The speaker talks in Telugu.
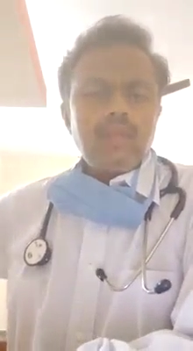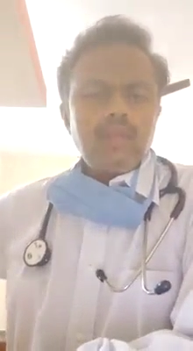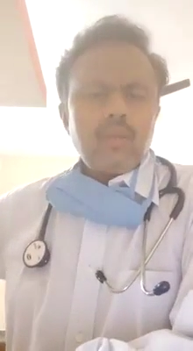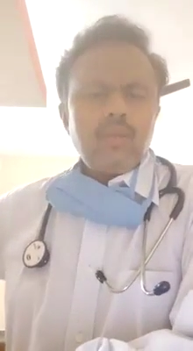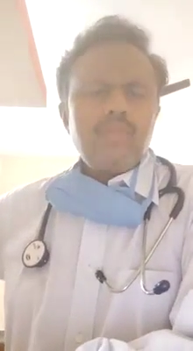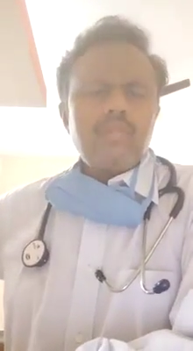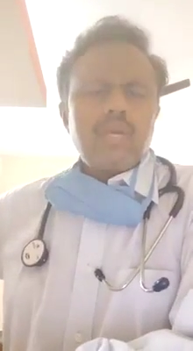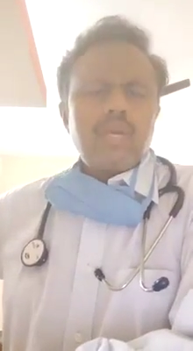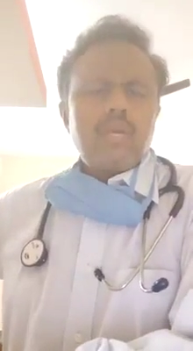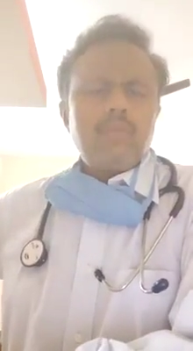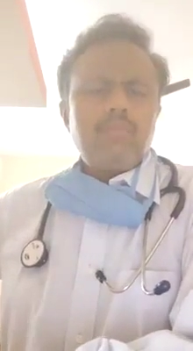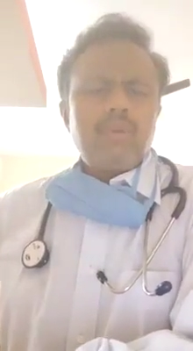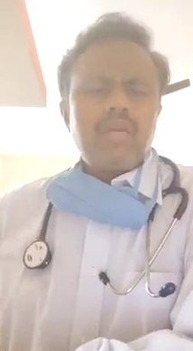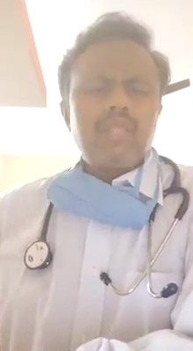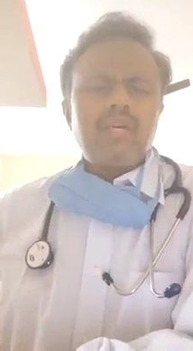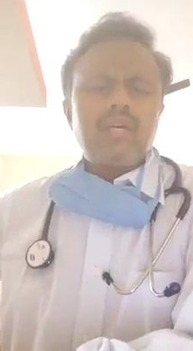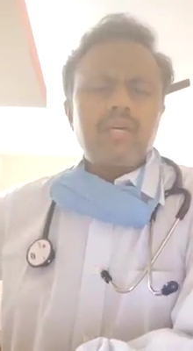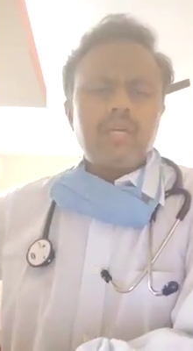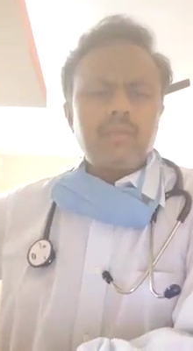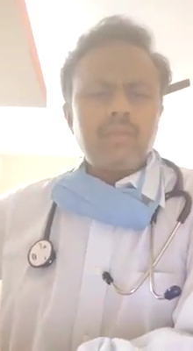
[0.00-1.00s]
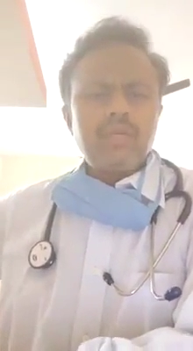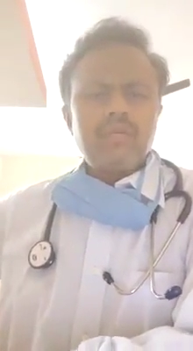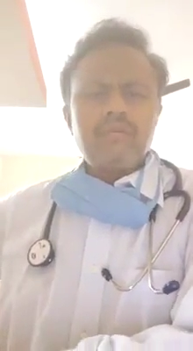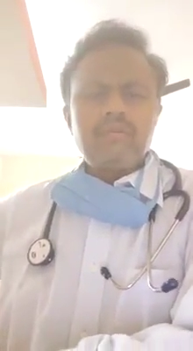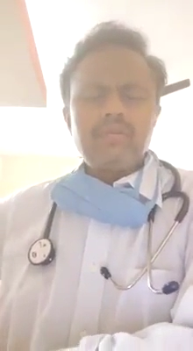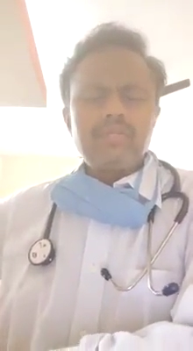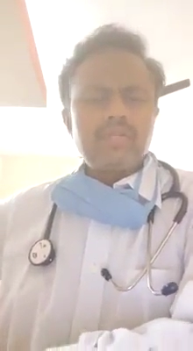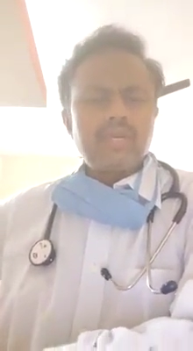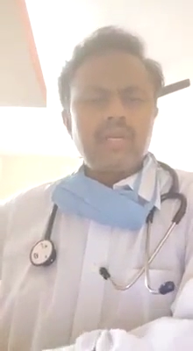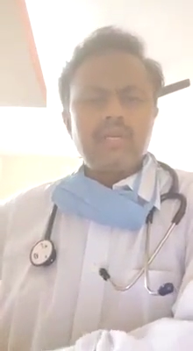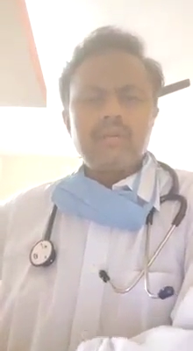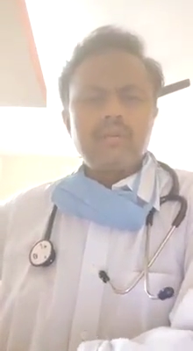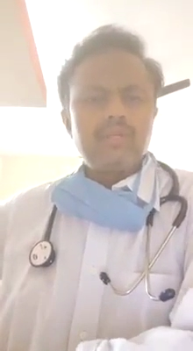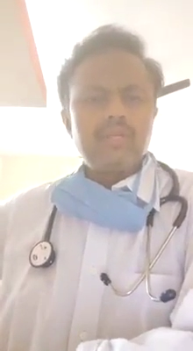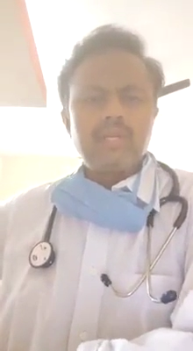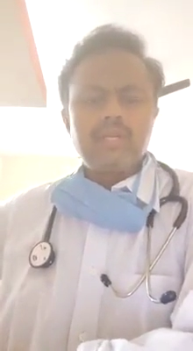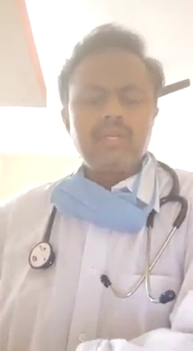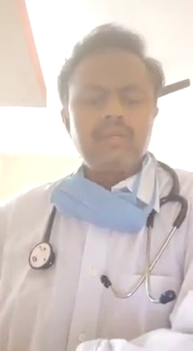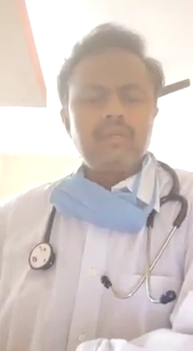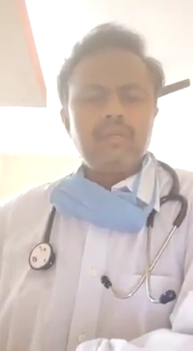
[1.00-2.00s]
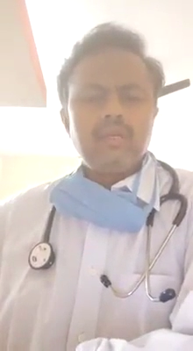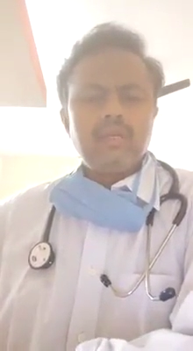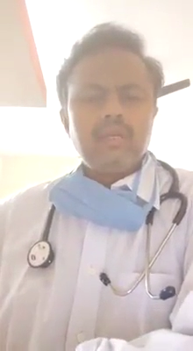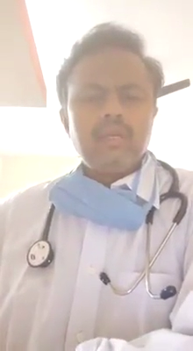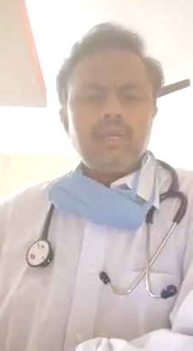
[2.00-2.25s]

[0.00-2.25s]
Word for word: ఈరోజు చాలా బాధాకరమైనటువంటి సంఘటనలు జరిగాయి